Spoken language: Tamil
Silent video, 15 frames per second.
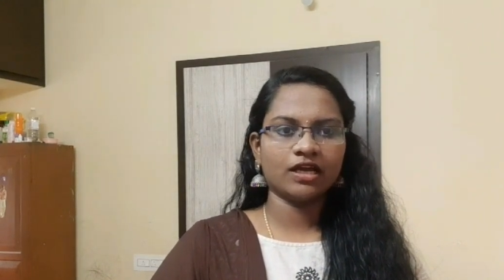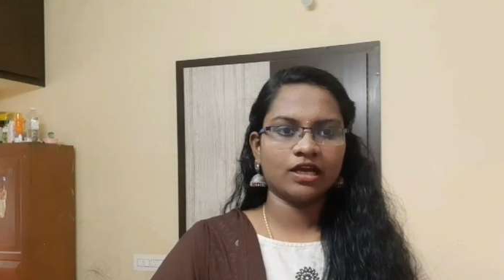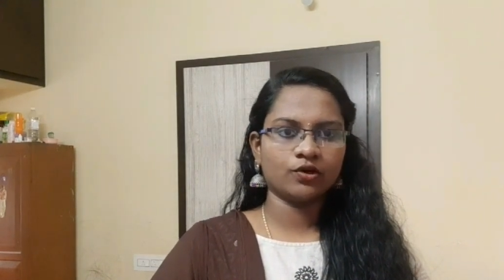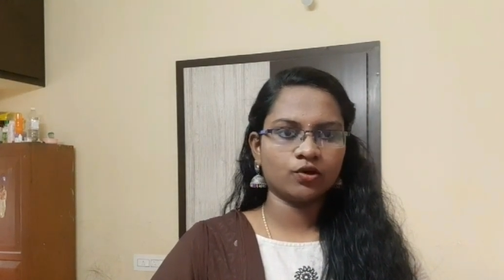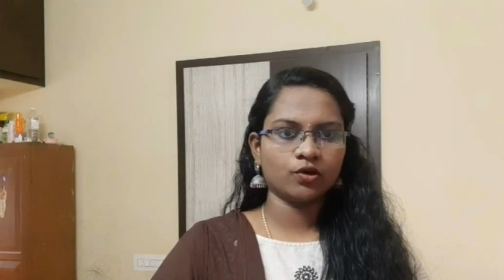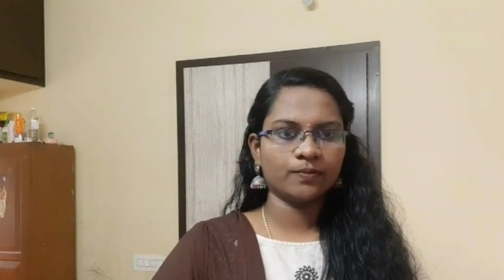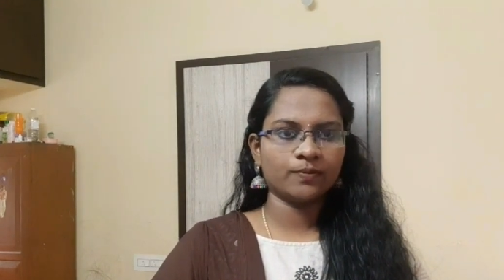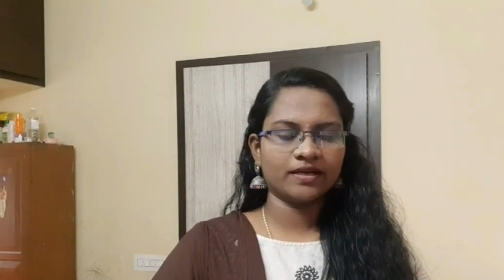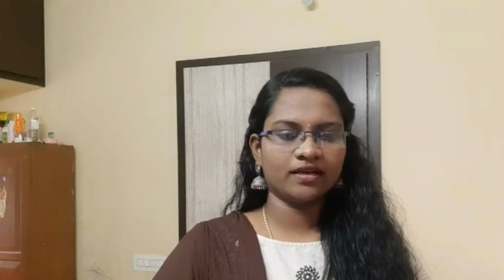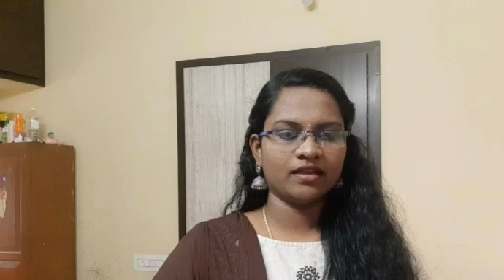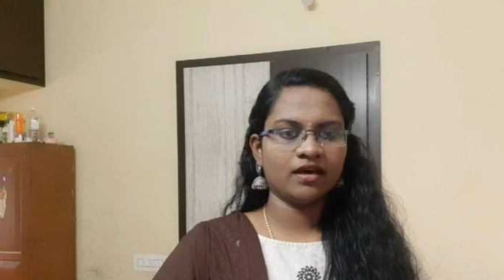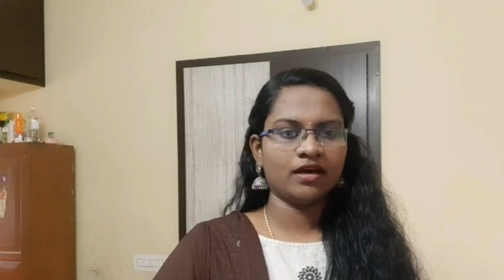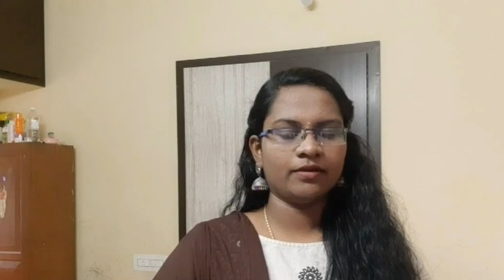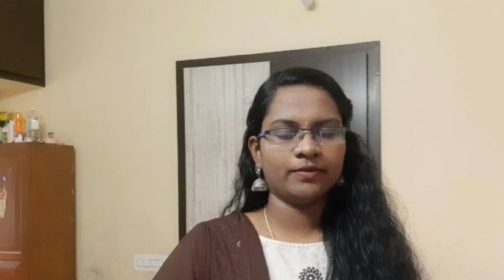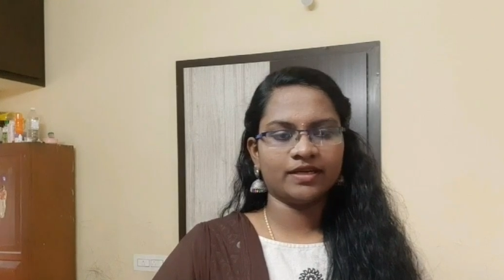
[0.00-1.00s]
கண்ட்ரோல் பண்ணலாம்
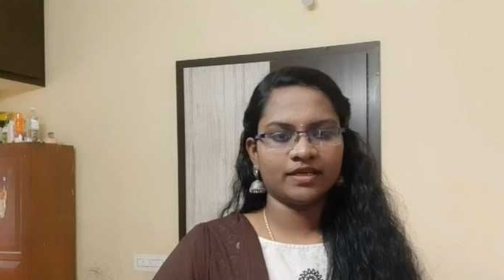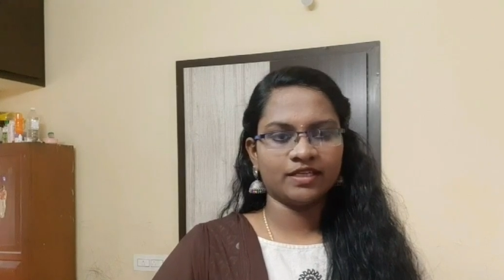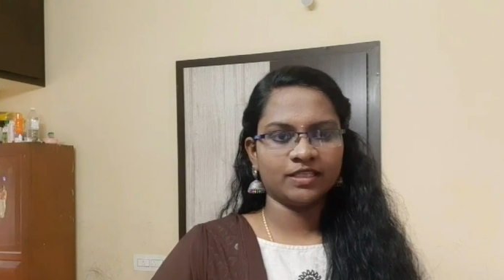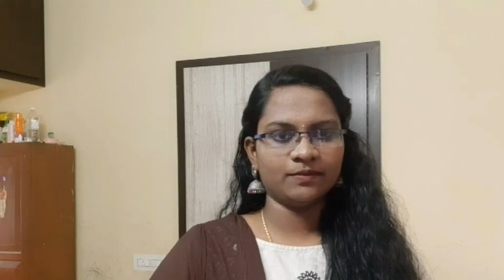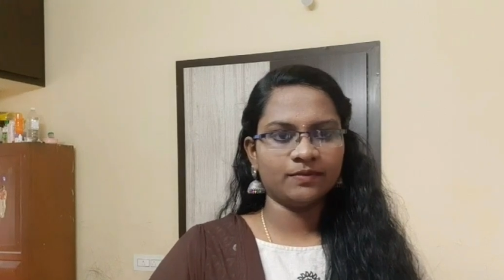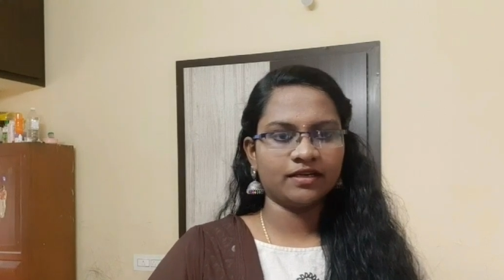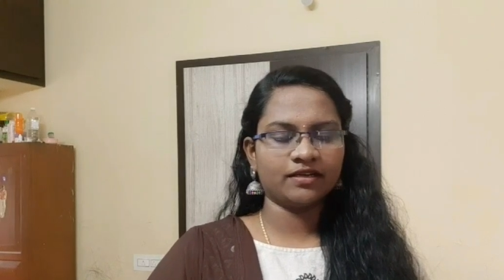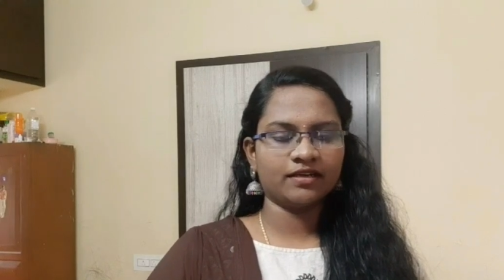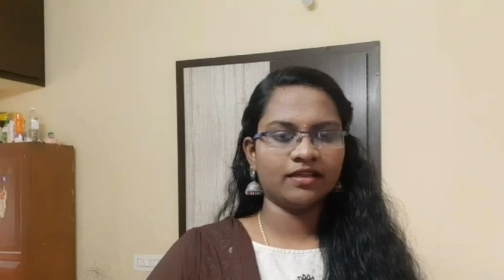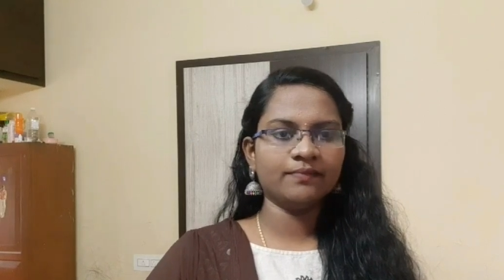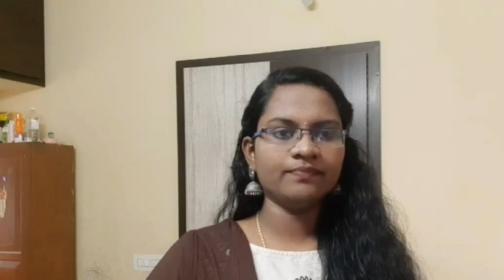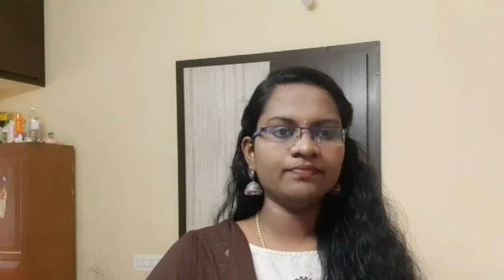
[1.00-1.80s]
அப்படின்றத பார்க்கலாம்